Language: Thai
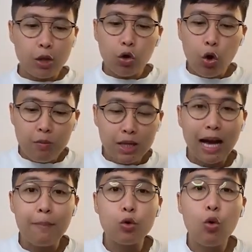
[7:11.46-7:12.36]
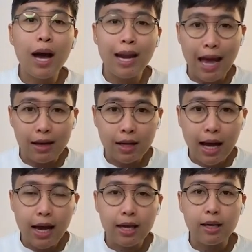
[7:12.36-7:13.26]
ไม่ต้องลงมือทำทุกขณะ
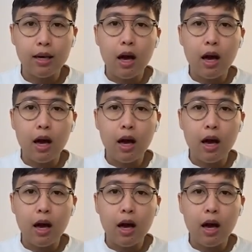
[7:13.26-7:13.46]
ก็ได้